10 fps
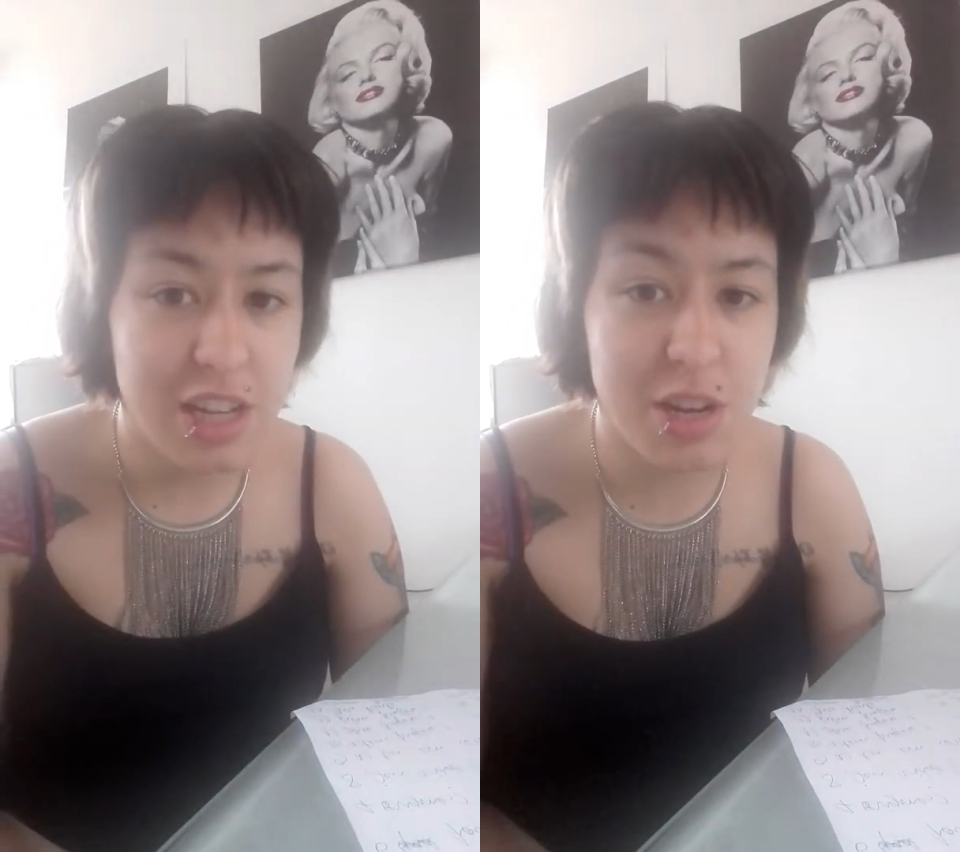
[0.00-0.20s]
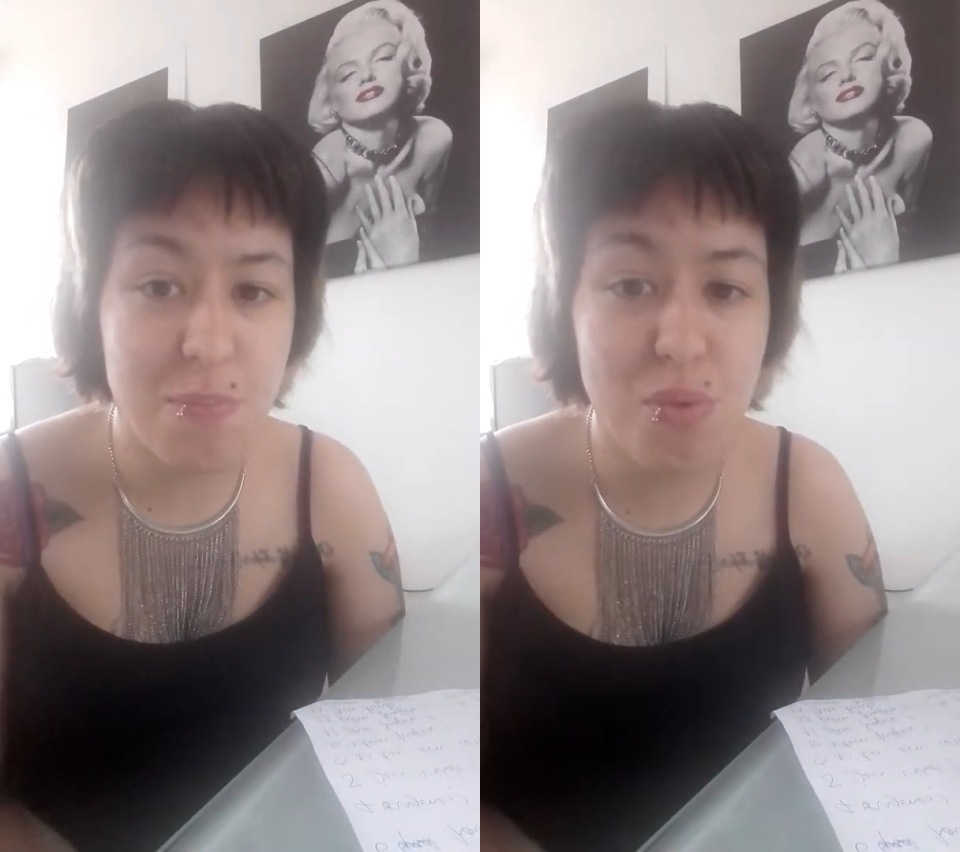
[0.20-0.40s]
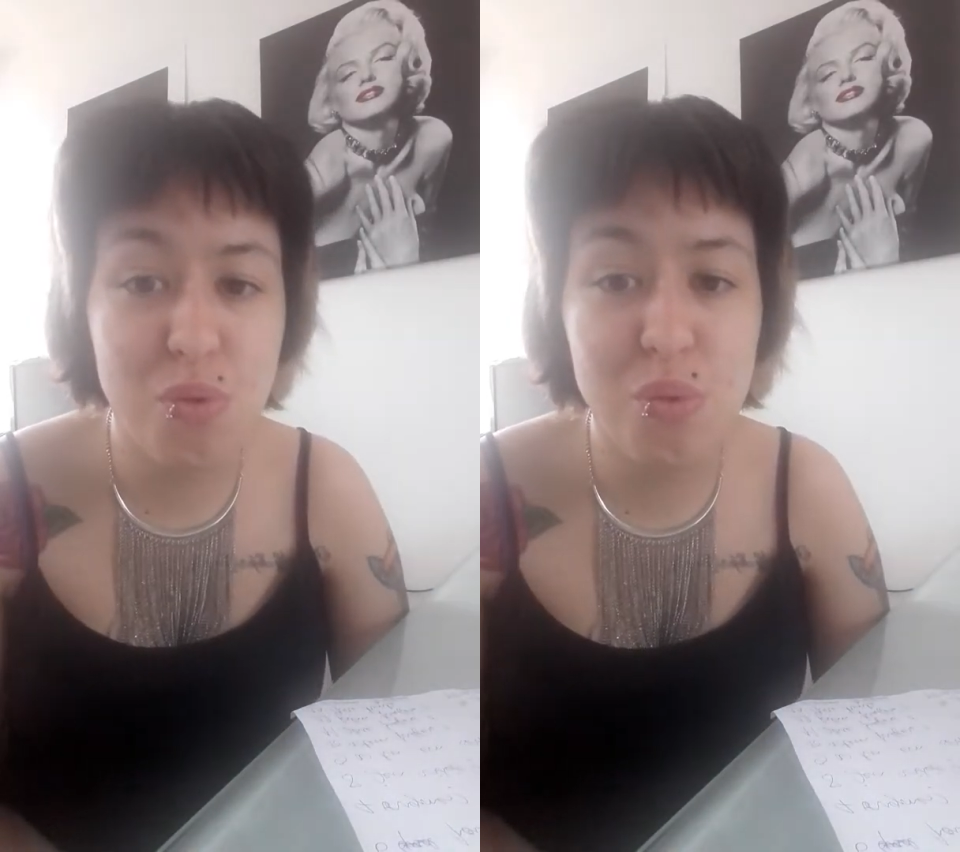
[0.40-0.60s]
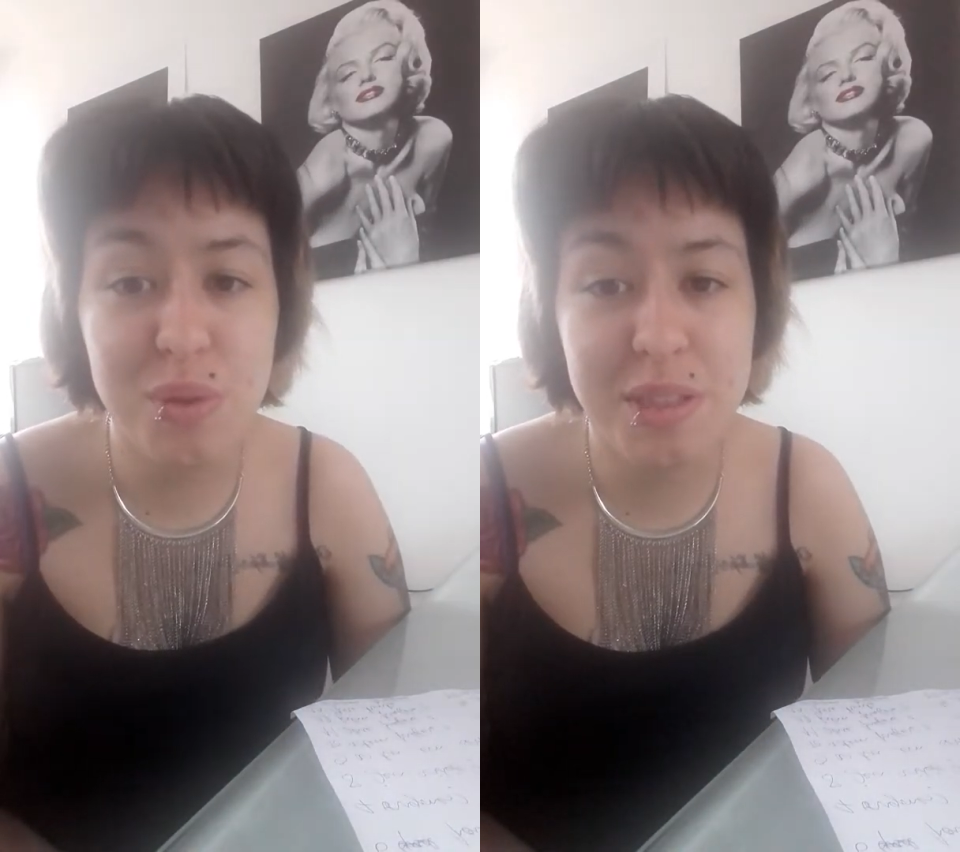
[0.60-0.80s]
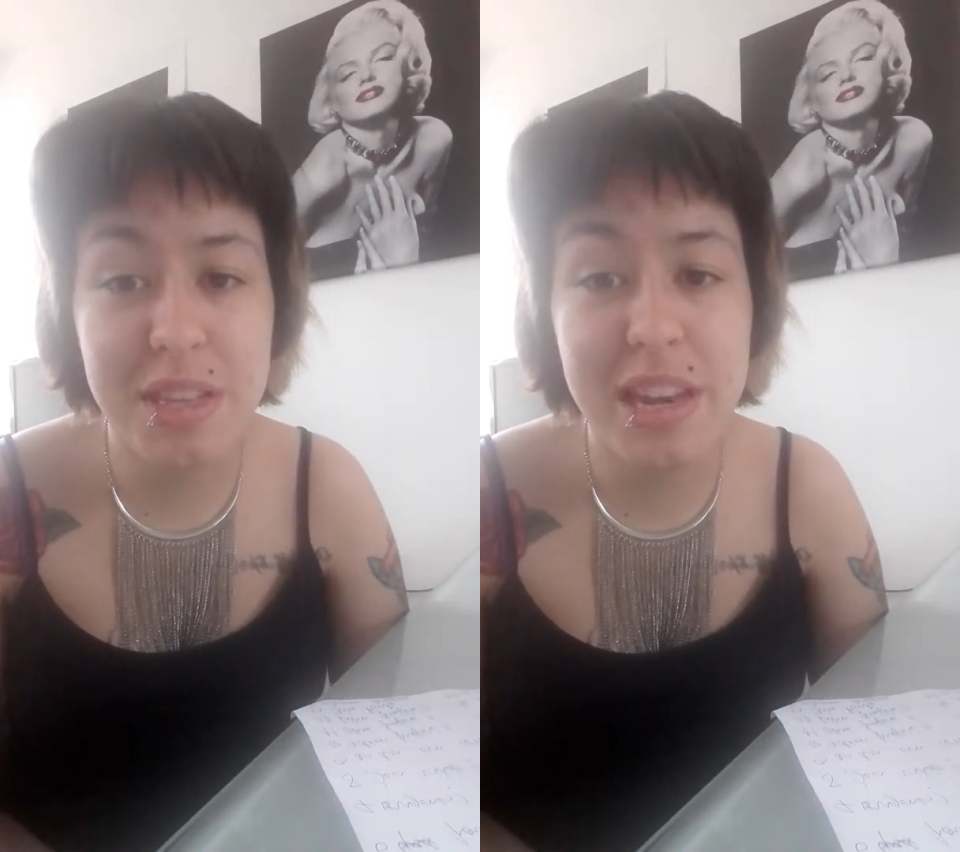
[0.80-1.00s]
j'aime beaucoup
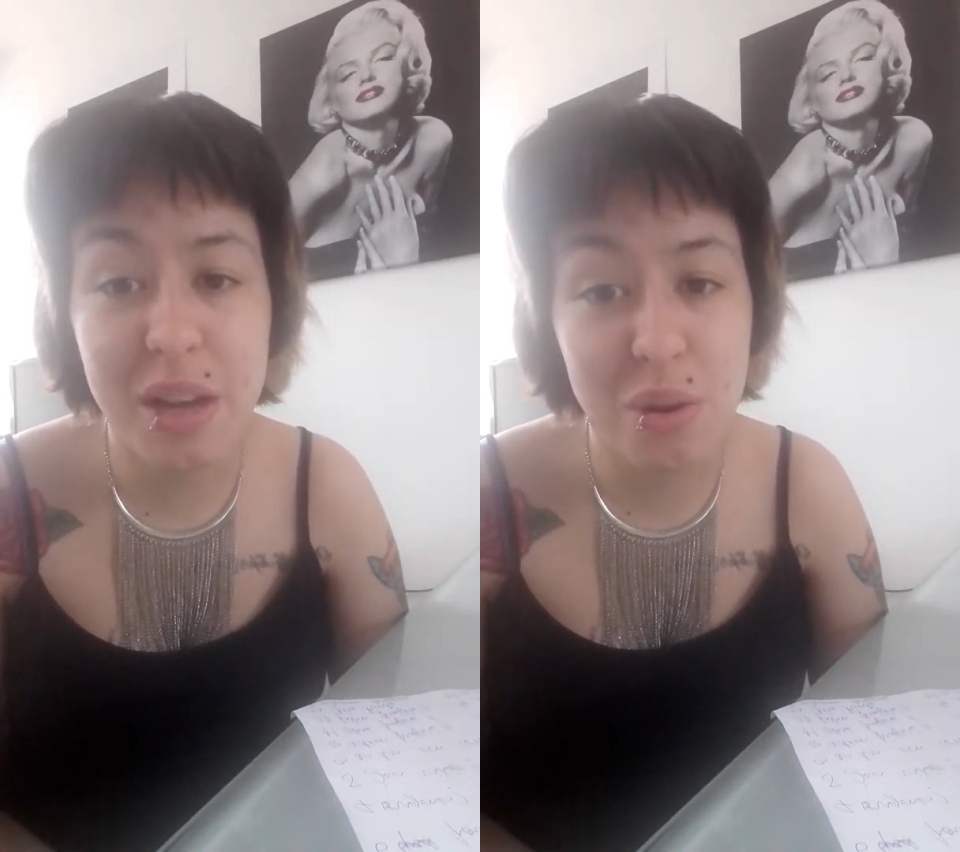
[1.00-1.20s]
aussi les